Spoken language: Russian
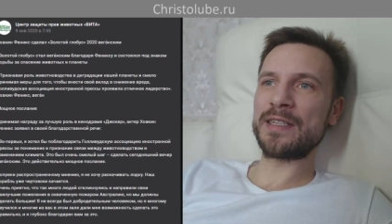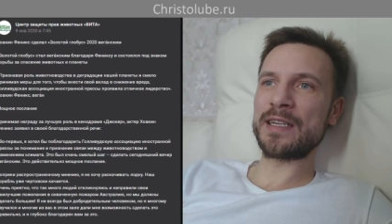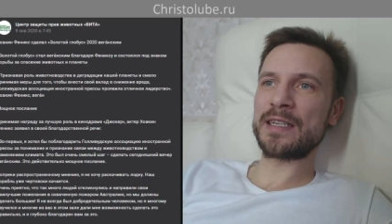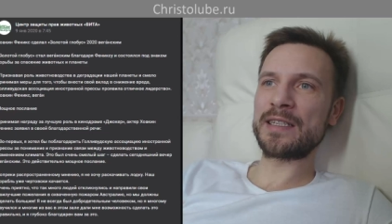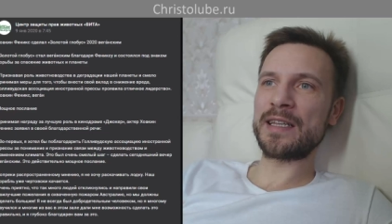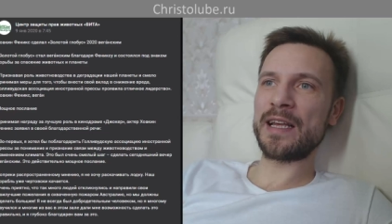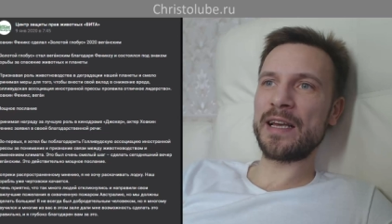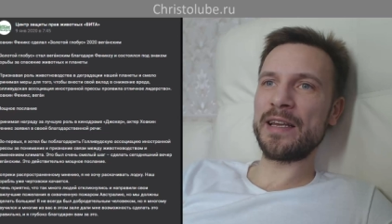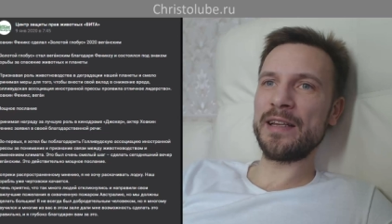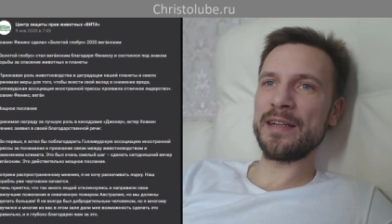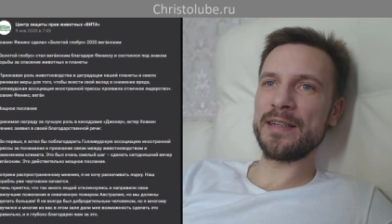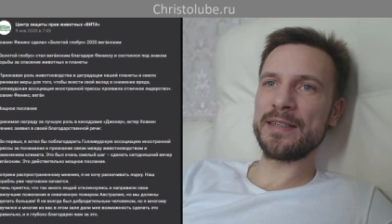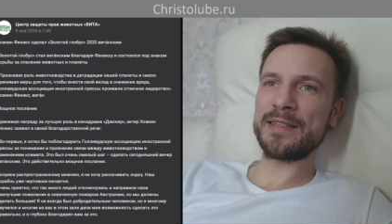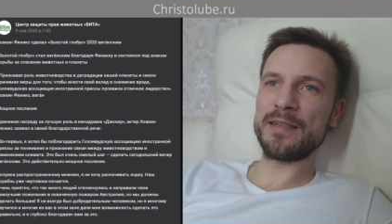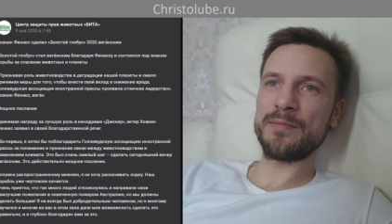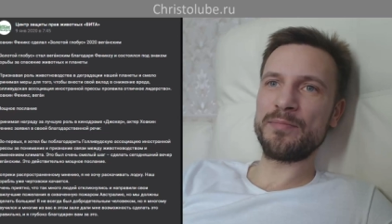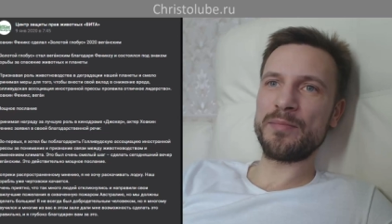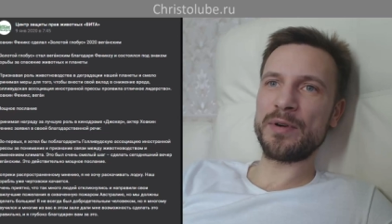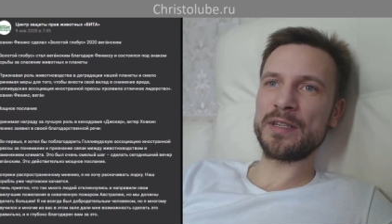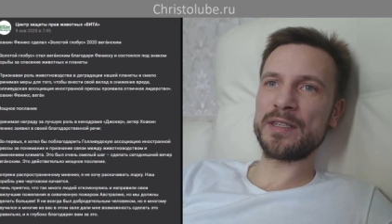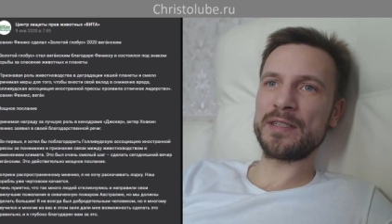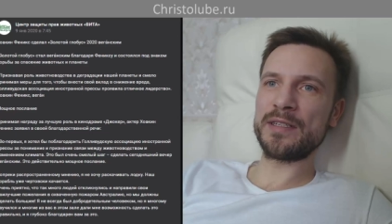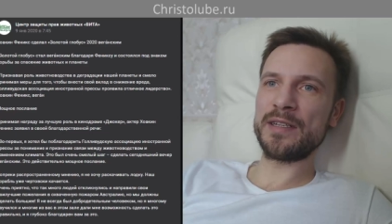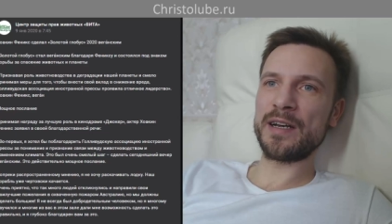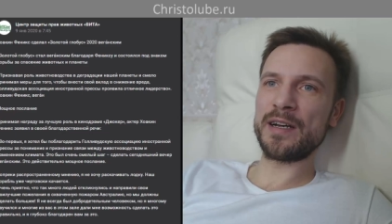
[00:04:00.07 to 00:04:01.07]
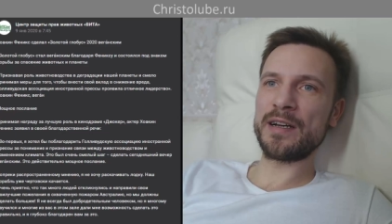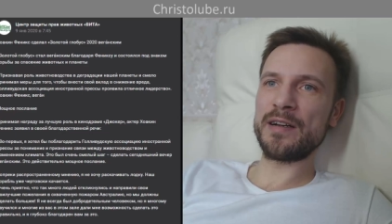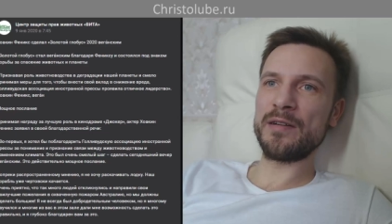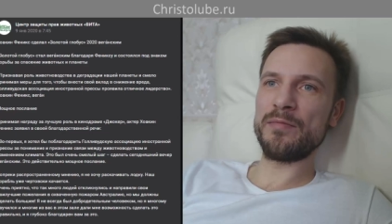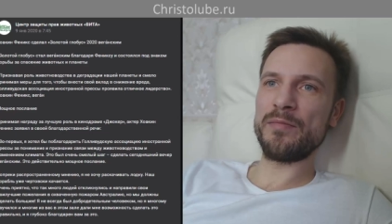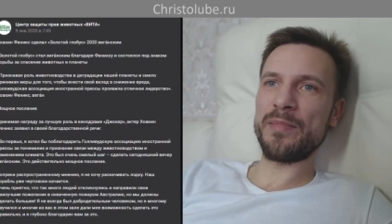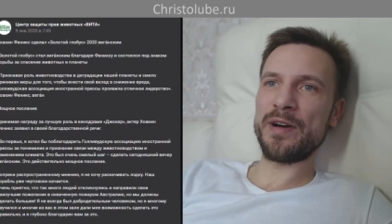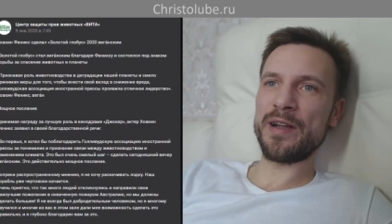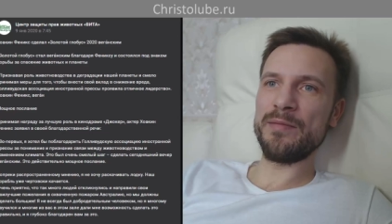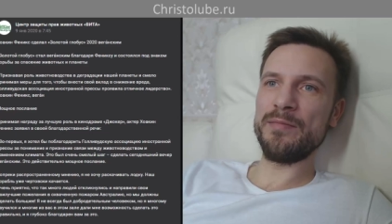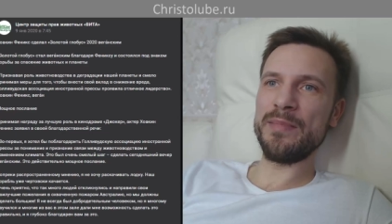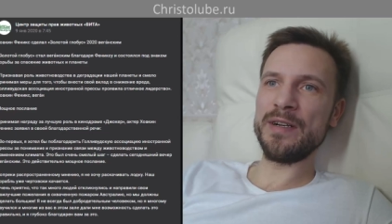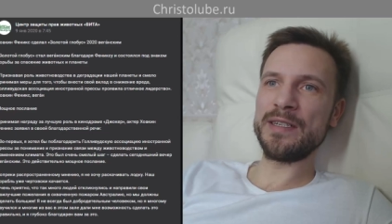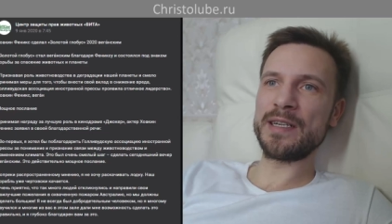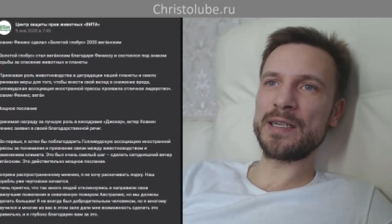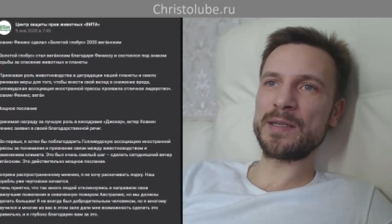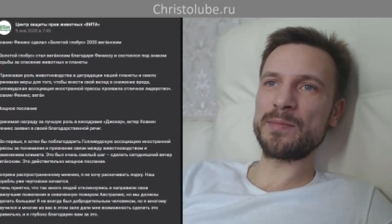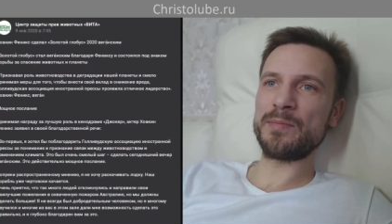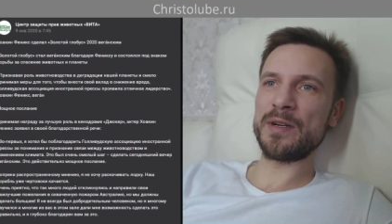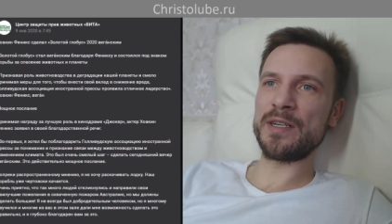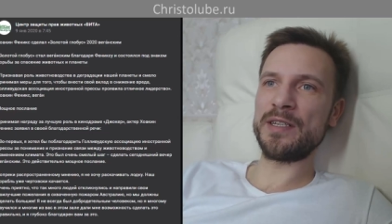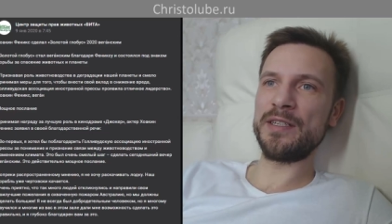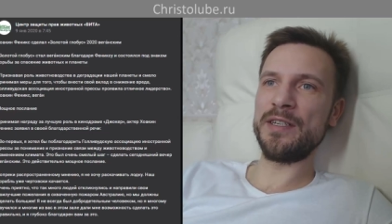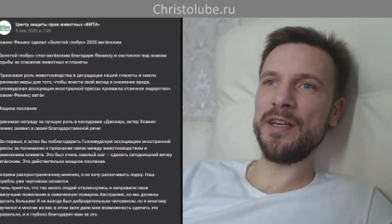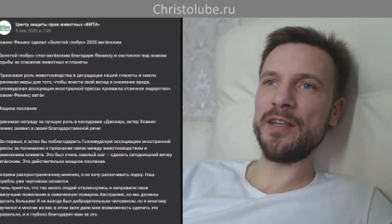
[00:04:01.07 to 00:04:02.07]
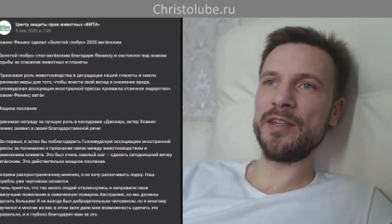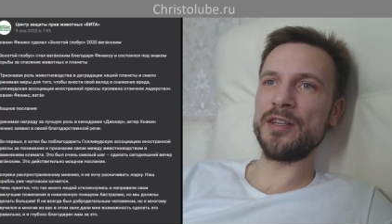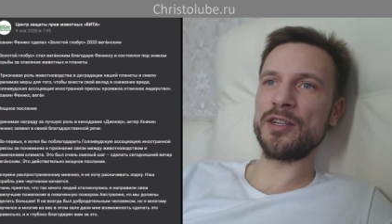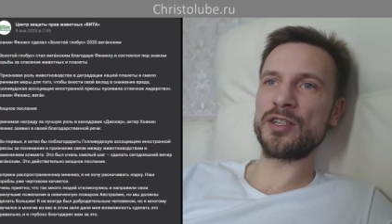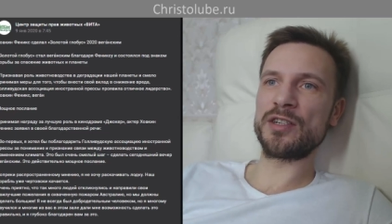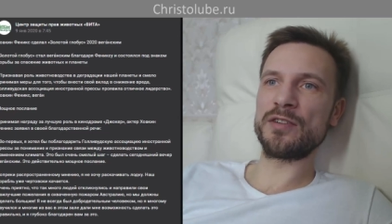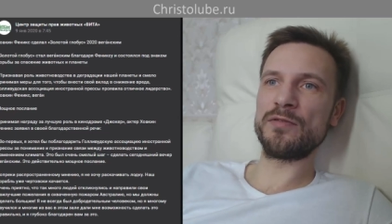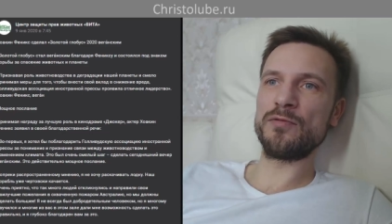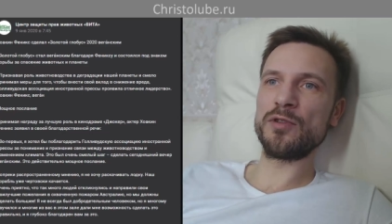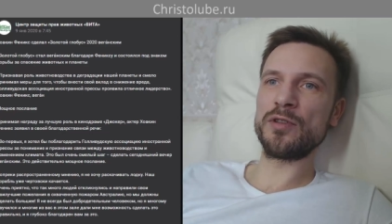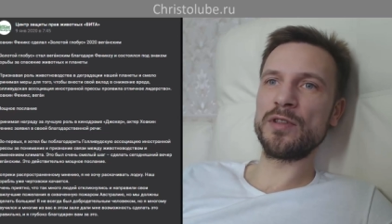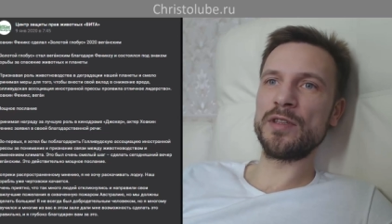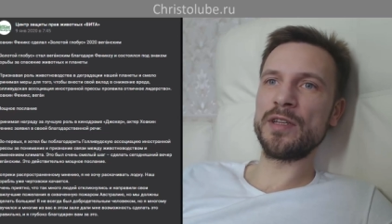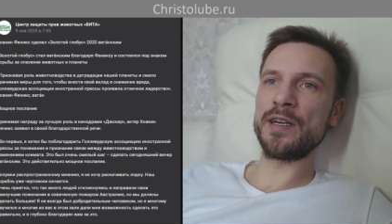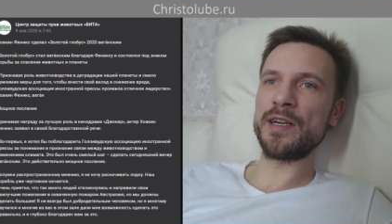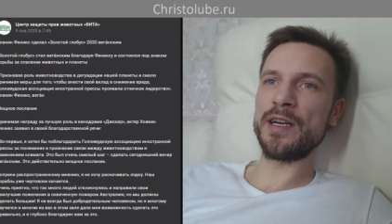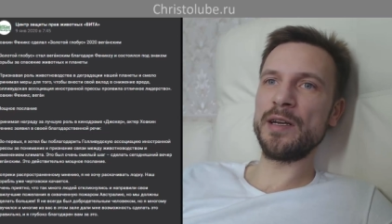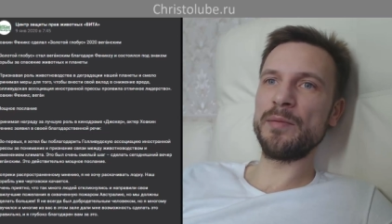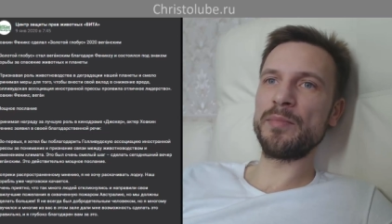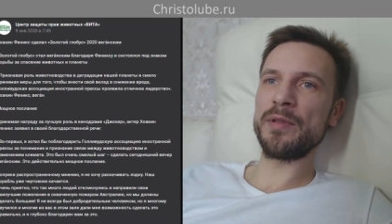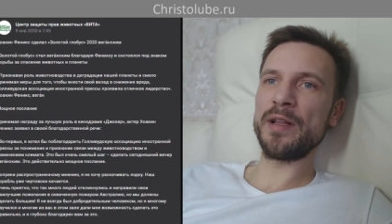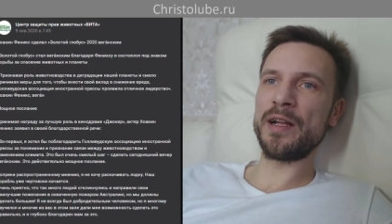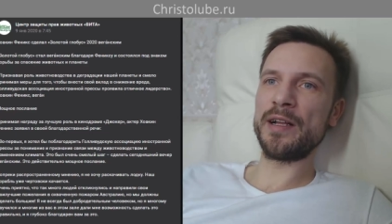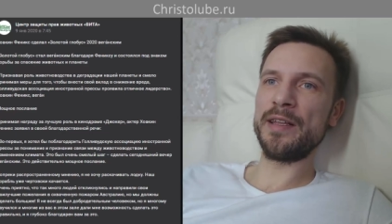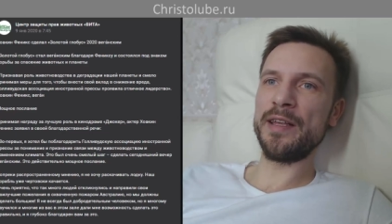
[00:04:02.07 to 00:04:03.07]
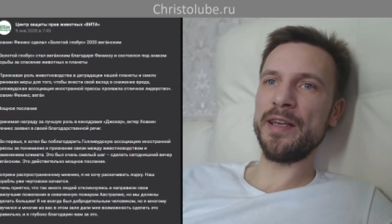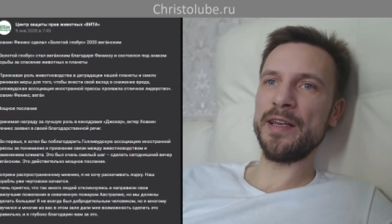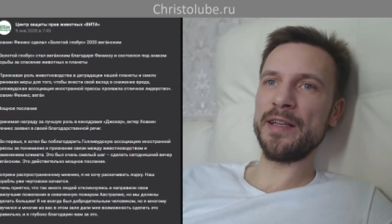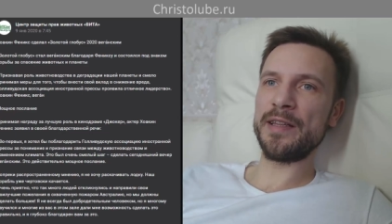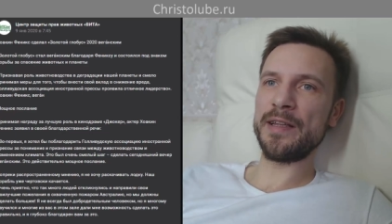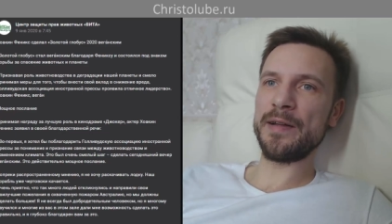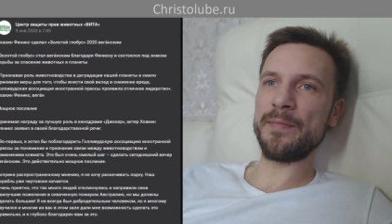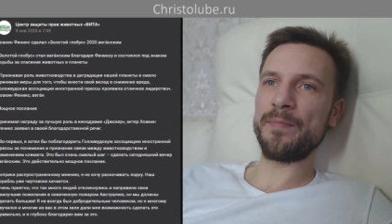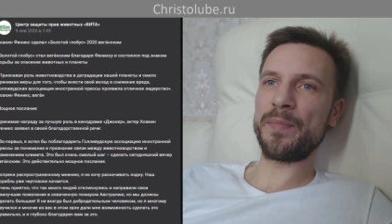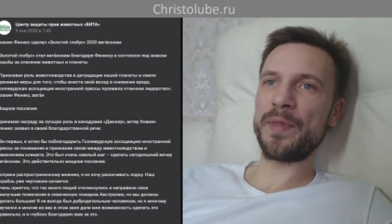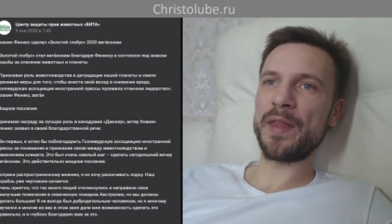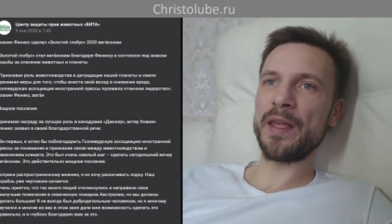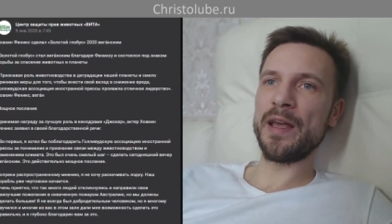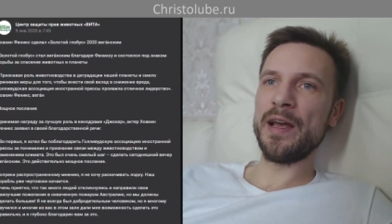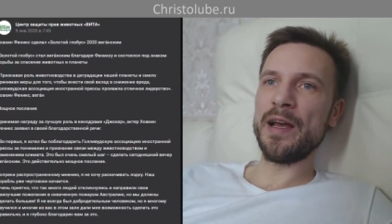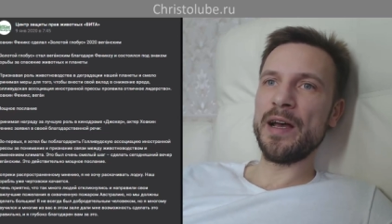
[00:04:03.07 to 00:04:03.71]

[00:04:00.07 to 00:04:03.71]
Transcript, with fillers: состоялся под знаком борьбы за спасение животных и планеты.